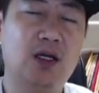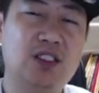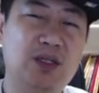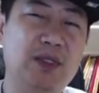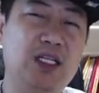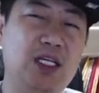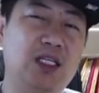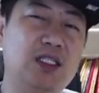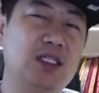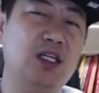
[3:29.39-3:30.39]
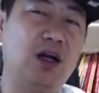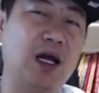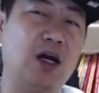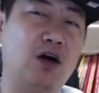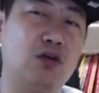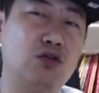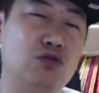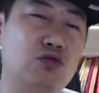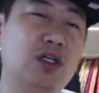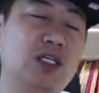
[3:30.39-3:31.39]
人们第一次要来考虑
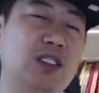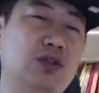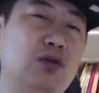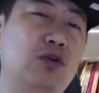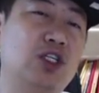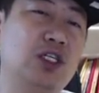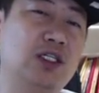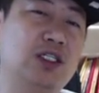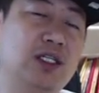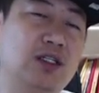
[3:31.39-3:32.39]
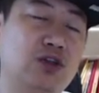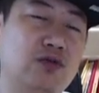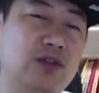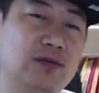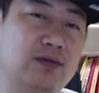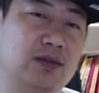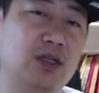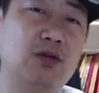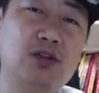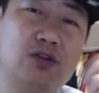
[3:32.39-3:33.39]
如何解决陌生人之间的纠纷。结论就